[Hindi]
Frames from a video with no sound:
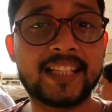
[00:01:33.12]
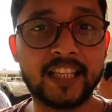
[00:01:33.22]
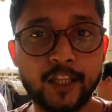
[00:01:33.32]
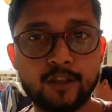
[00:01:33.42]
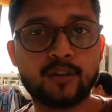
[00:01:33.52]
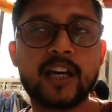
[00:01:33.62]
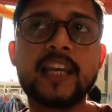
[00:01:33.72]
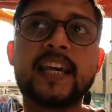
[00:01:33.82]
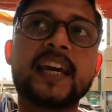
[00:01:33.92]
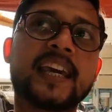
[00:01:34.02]
ये सीधी जो
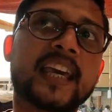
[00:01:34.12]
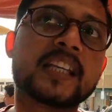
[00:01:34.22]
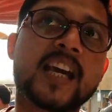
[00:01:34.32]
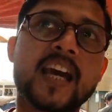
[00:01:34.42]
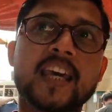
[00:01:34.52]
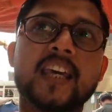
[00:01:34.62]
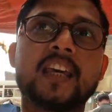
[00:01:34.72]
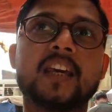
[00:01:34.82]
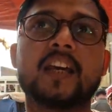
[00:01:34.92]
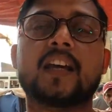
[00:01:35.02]
गली है ये
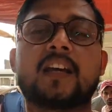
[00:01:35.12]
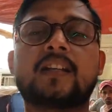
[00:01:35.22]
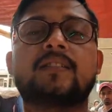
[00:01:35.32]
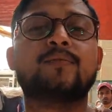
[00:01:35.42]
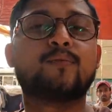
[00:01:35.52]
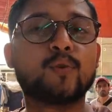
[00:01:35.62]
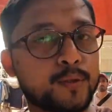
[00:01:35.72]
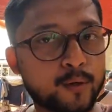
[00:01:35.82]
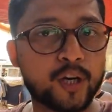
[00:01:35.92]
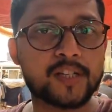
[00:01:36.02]
जाएगी
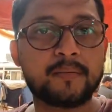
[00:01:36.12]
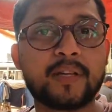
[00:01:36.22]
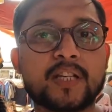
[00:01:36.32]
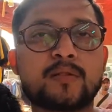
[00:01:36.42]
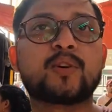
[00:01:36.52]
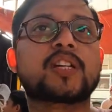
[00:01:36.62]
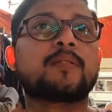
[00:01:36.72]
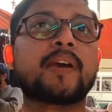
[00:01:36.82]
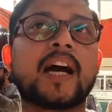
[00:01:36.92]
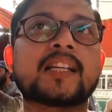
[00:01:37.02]
उस लोकेशन पे जिस
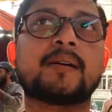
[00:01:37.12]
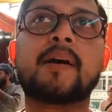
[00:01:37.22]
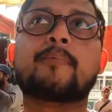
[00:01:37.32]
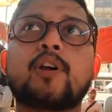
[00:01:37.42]
लोकेशन पे आज हम